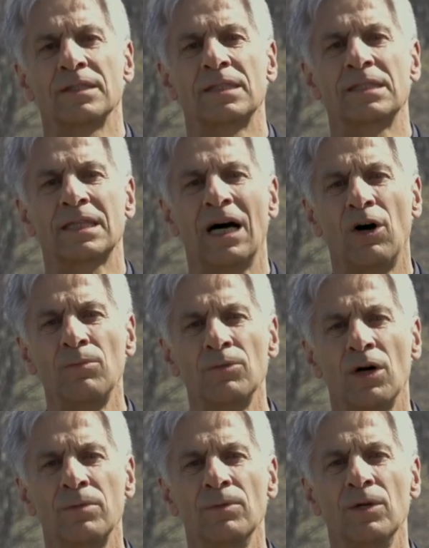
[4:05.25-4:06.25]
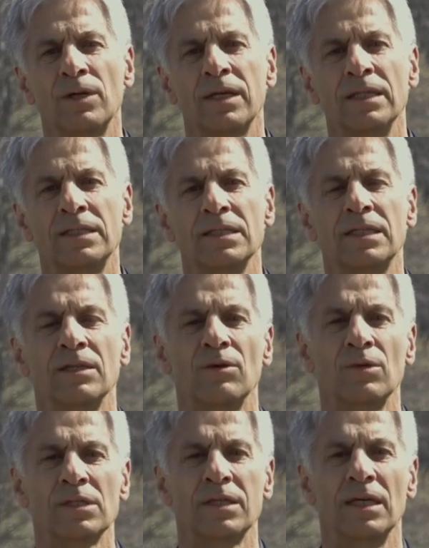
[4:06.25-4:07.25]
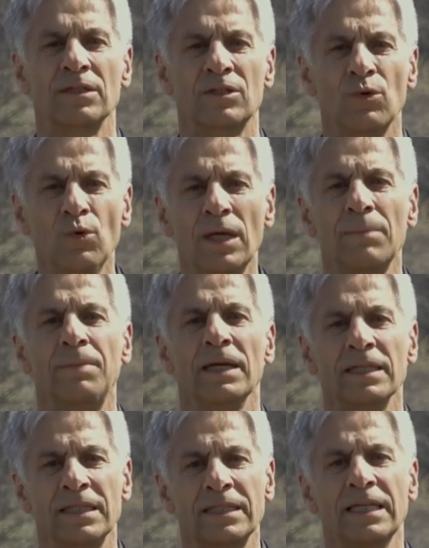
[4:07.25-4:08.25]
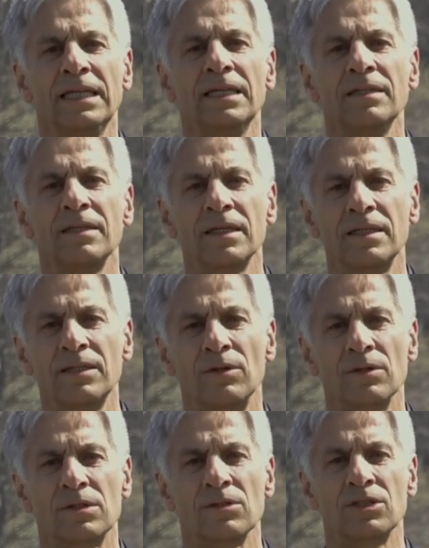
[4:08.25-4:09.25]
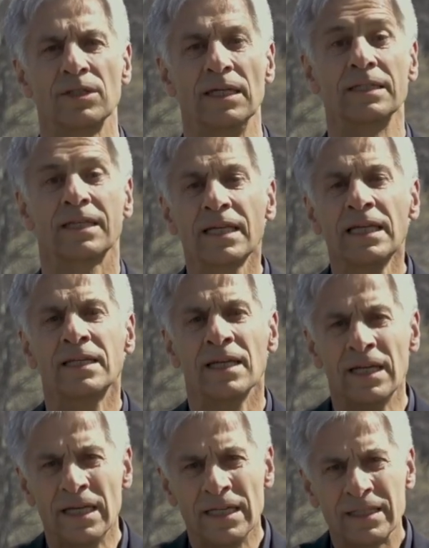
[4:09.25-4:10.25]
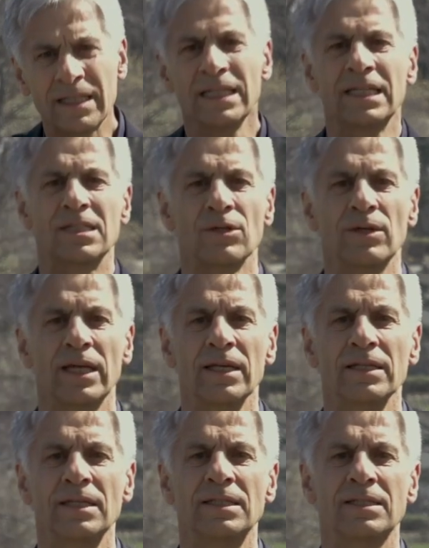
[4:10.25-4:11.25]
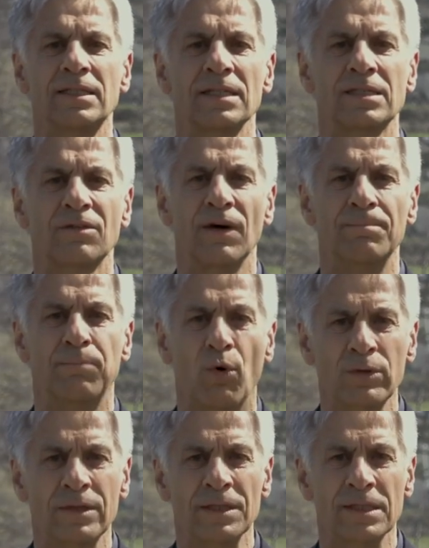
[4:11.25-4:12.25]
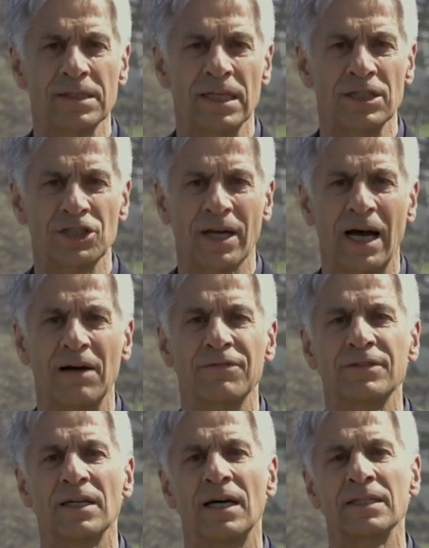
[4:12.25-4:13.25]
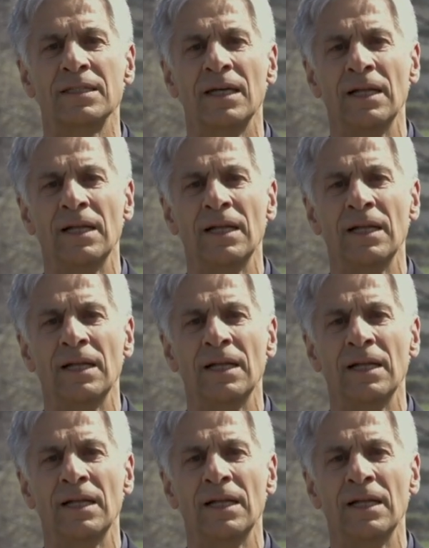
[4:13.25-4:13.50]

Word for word: Es ist kaum noch möglich, sich in Russland unabhängig gegen die Regierung zu stellen. Krieg, Krieg zu nennen, ist jetzt verboten, ist eine Straftat.